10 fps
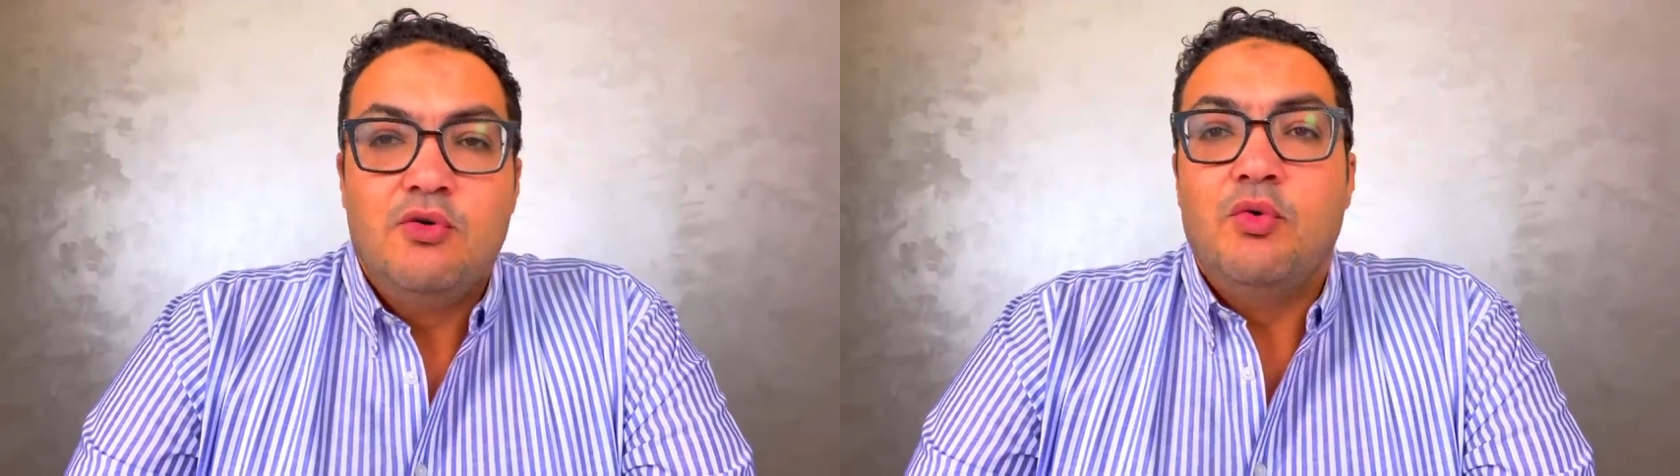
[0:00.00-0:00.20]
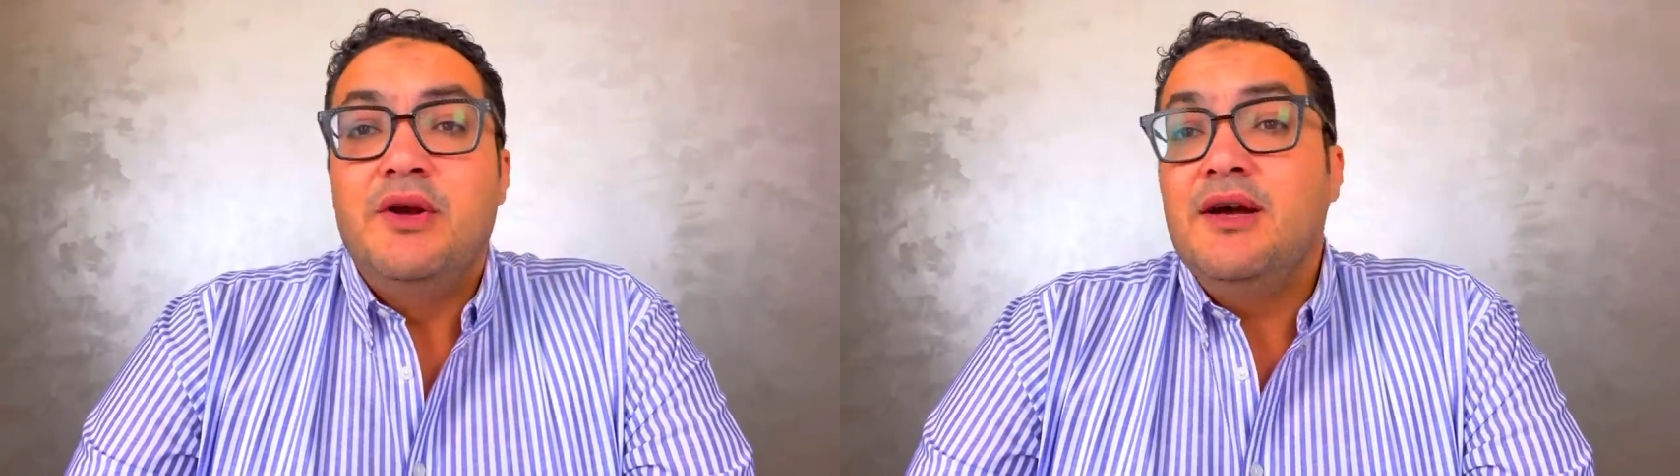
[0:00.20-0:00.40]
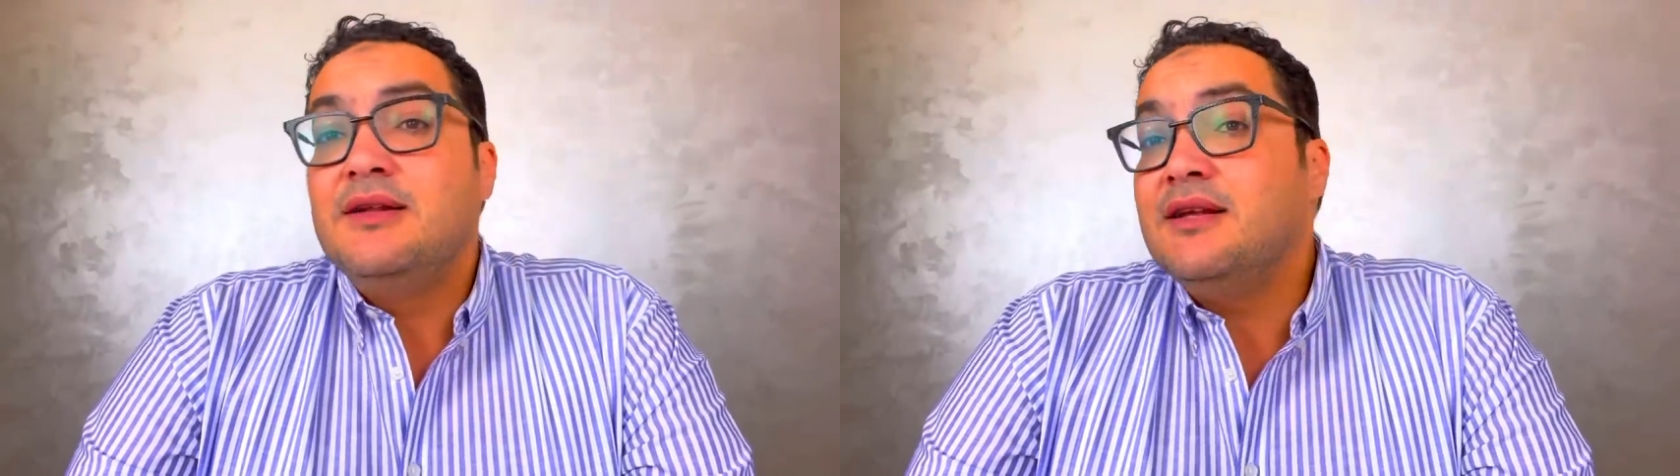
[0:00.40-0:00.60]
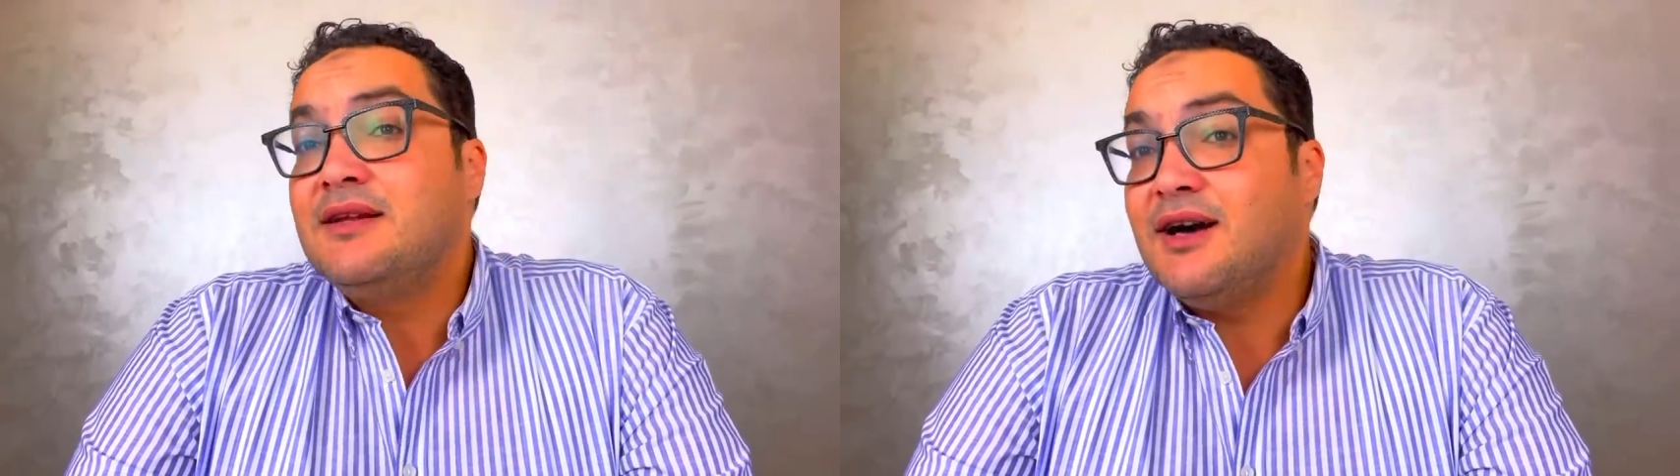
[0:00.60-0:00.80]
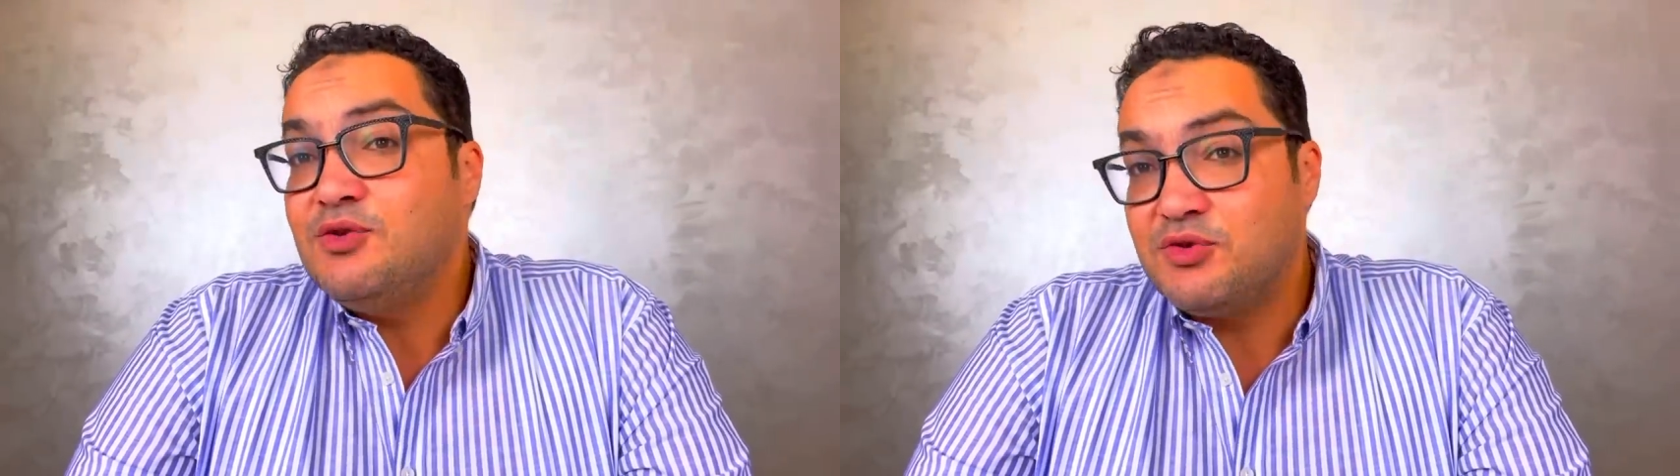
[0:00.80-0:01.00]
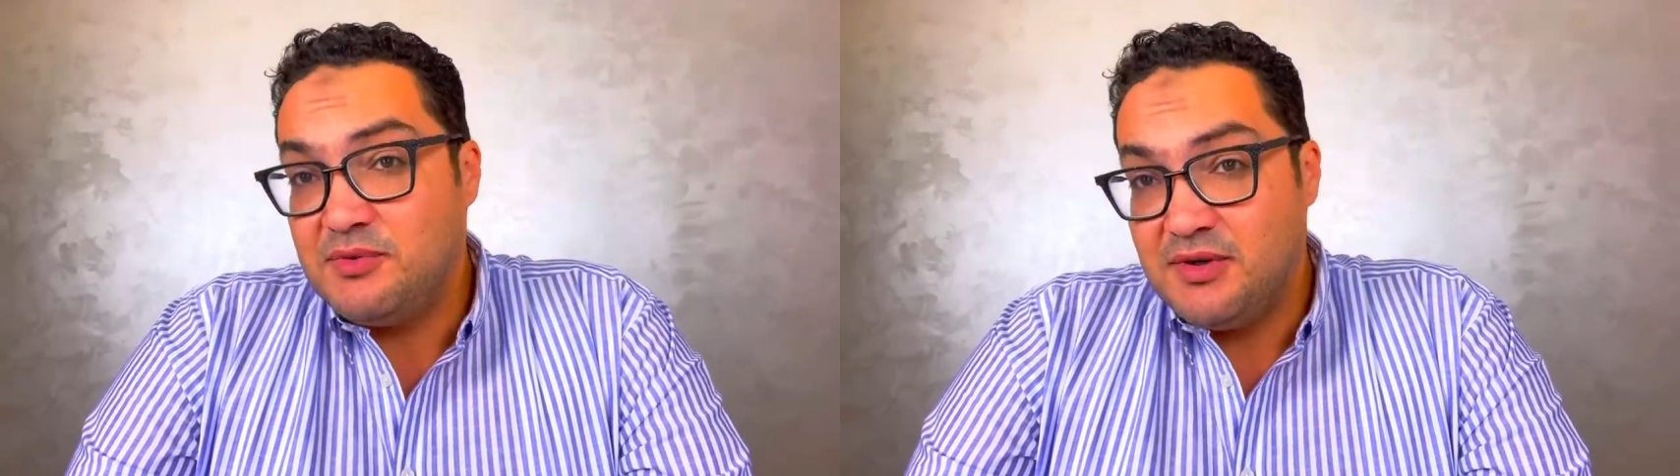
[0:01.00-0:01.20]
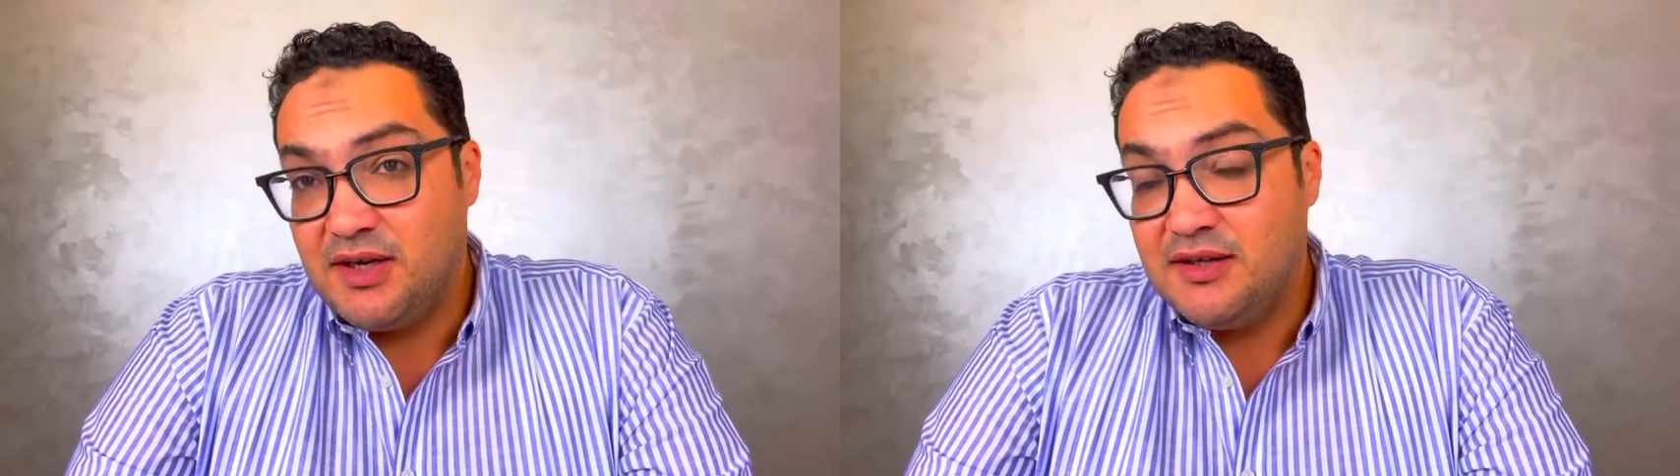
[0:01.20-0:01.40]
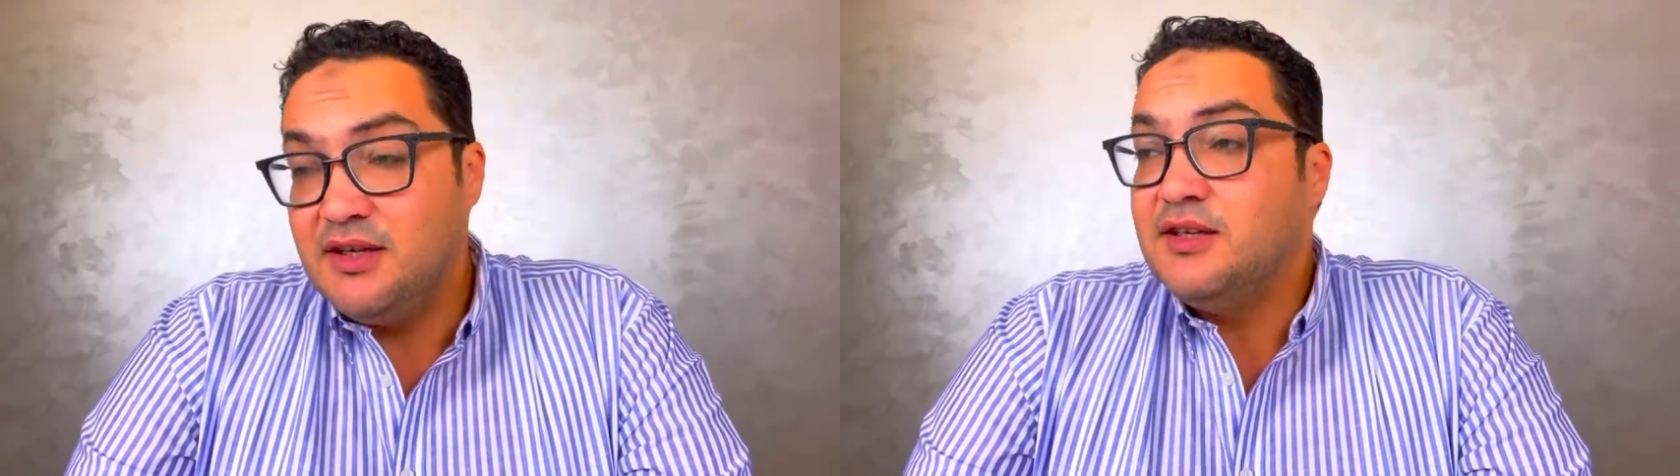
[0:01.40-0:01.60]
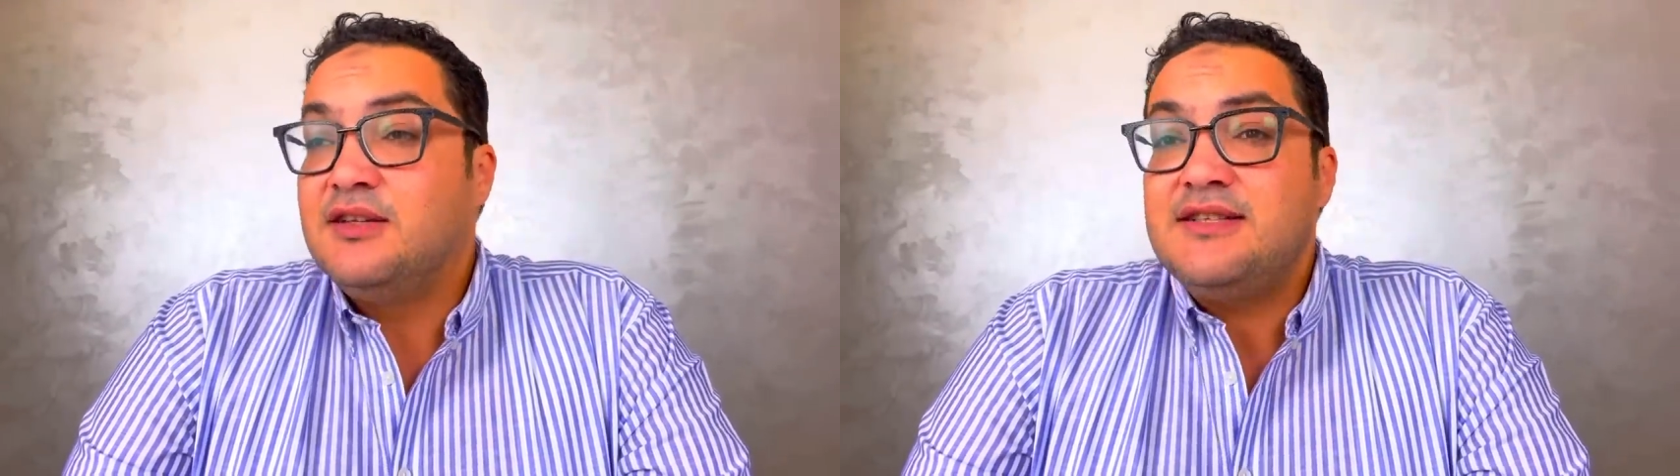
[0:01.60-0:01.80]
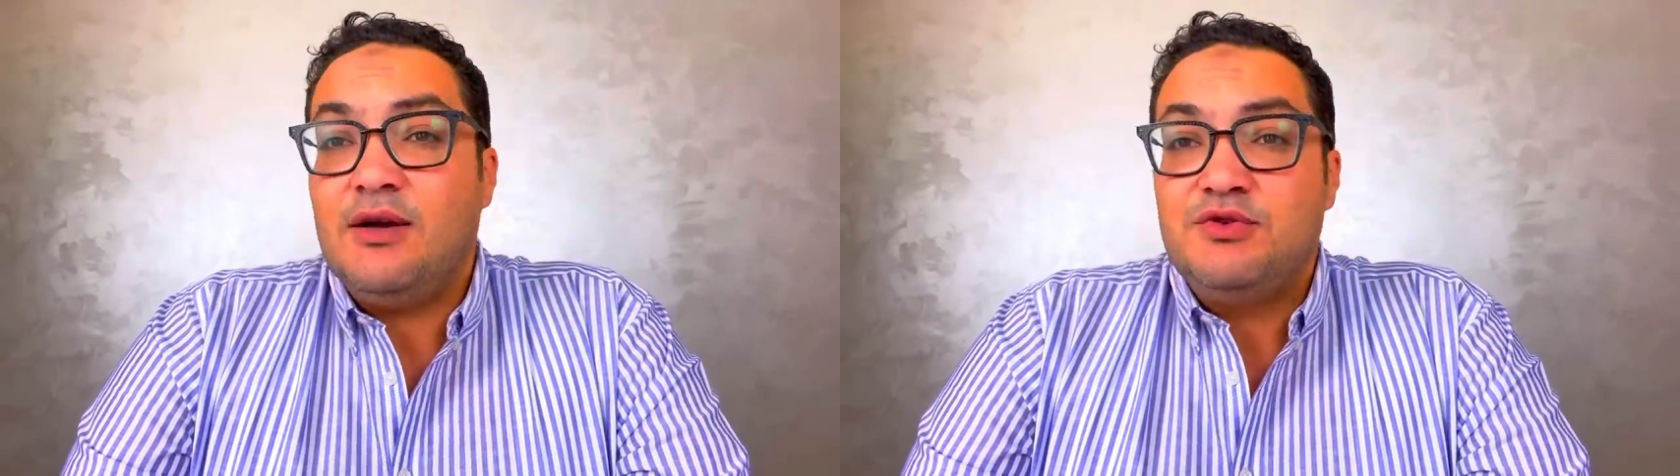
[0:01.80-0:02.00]
وهنا ده تغير كبير جدا لان
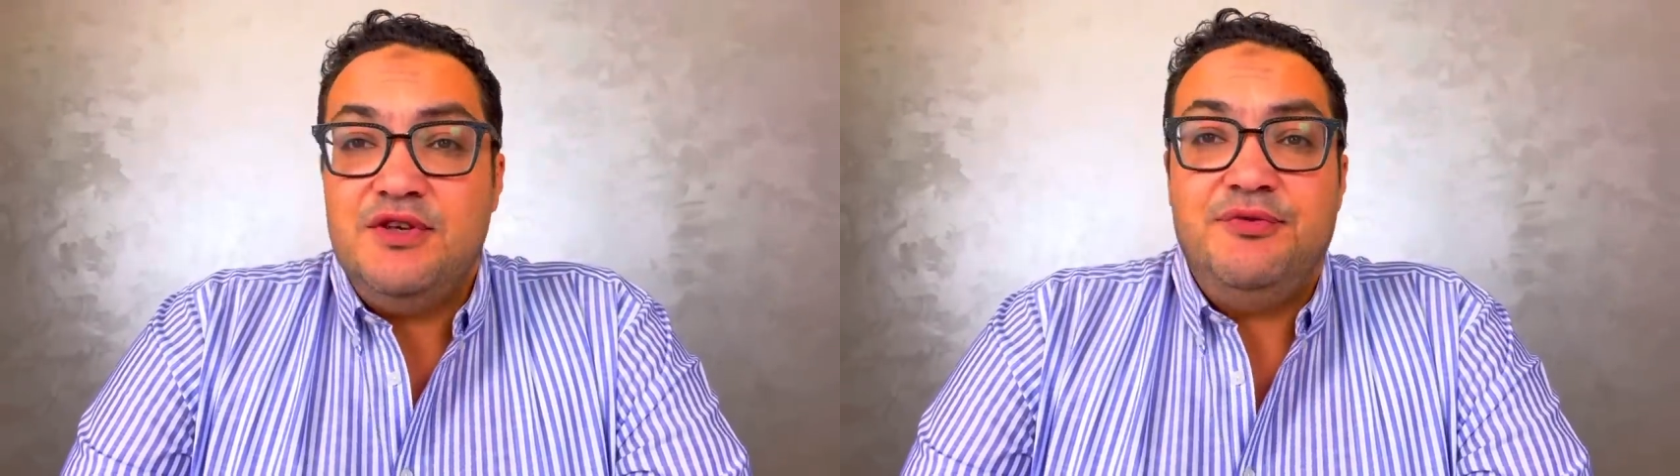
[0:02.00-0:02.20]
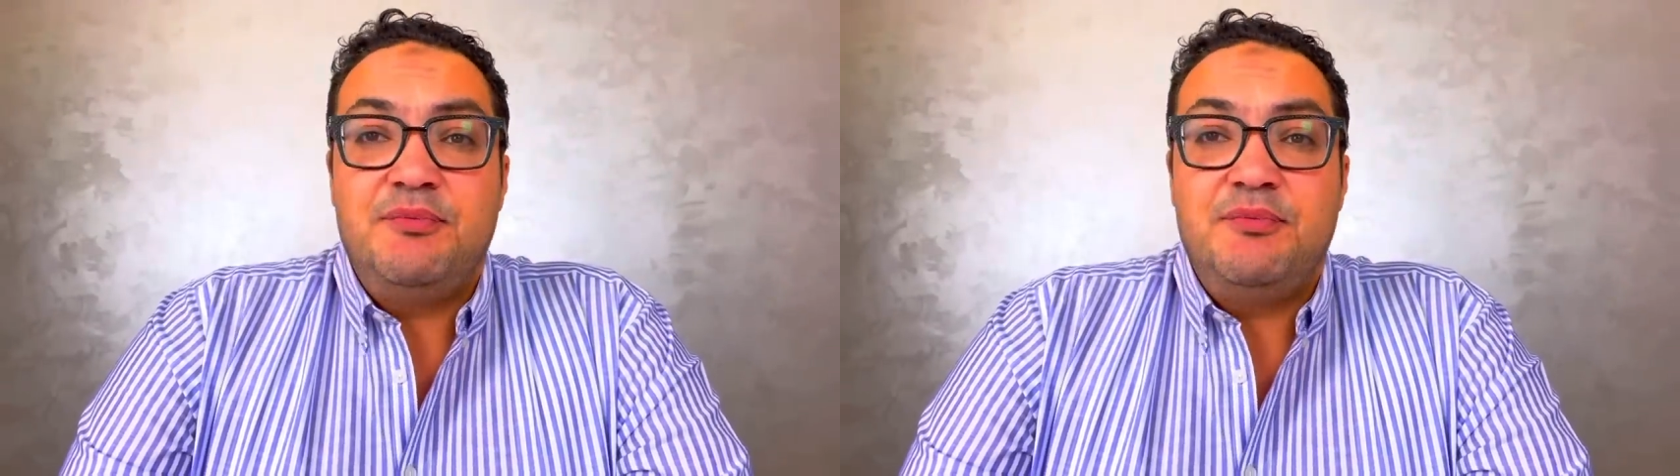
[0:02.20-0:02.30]
99%